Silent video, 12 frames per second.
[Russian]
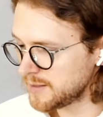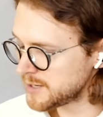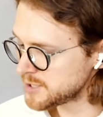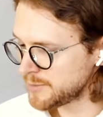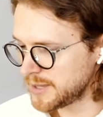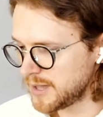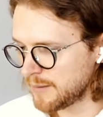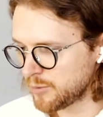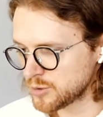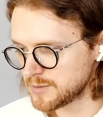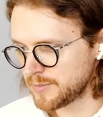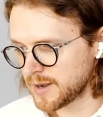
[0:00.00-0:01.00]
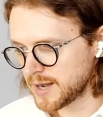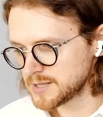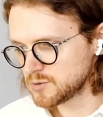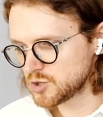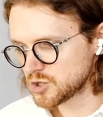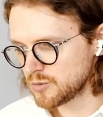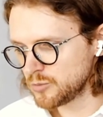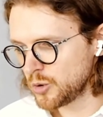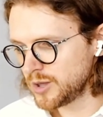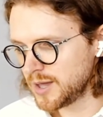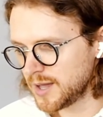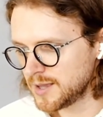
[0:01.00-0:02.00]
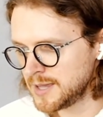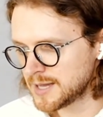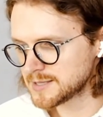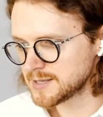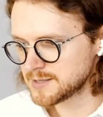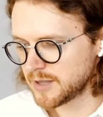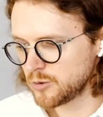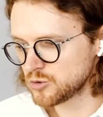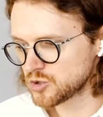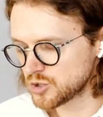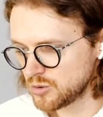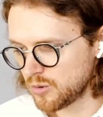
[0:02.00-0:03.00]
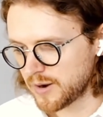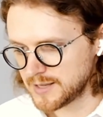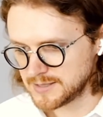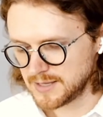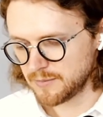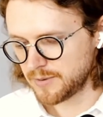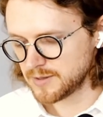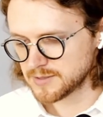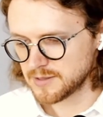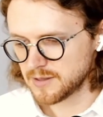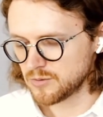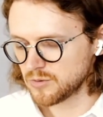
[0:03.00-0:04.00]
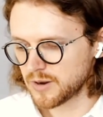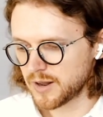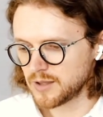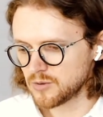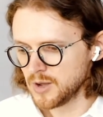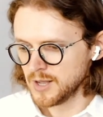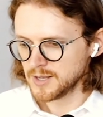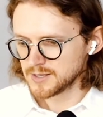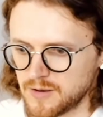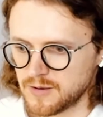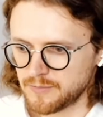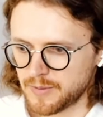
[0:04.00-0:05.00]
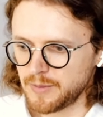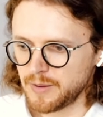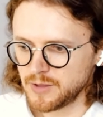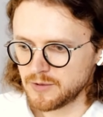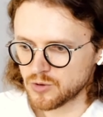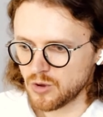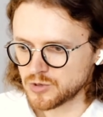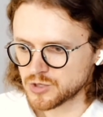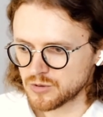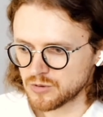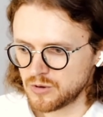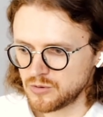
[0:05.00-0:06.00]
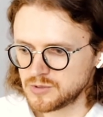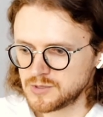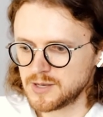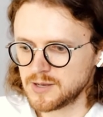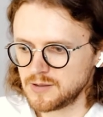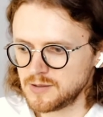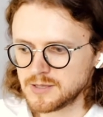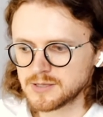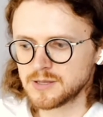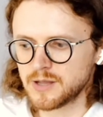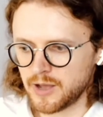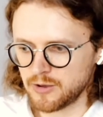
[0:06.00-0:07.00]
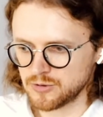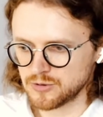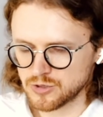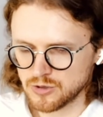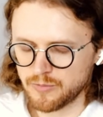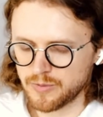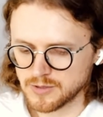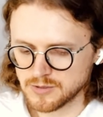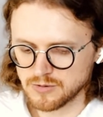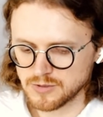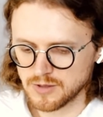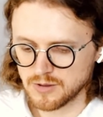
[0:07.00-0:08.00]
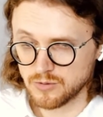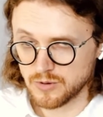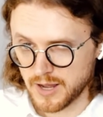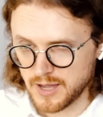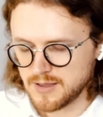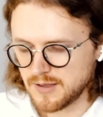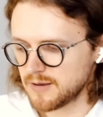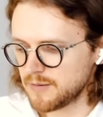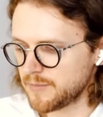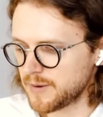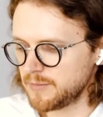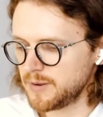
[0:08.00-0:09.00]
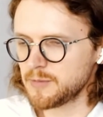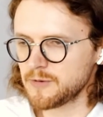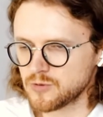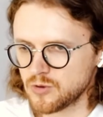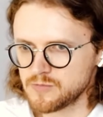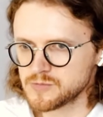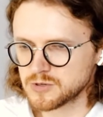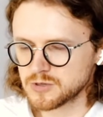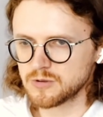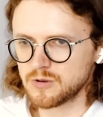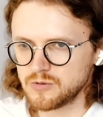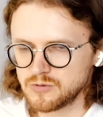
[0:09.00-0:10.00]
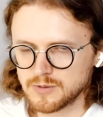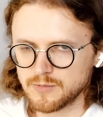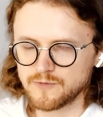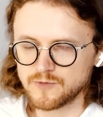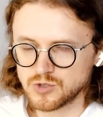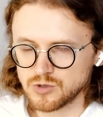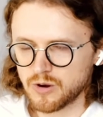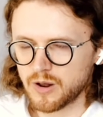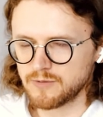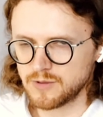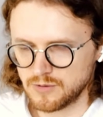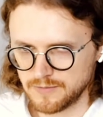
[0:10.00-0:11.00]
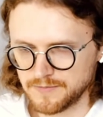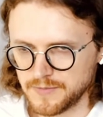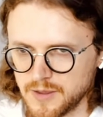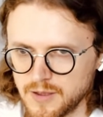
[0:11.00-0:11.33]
даже плохие опросы показывают, что многие не осознают, что Россия принесла на Украину. Э, проблема не в том, что люди не знают, что происходит на Украине, проблема в том, что людям все равно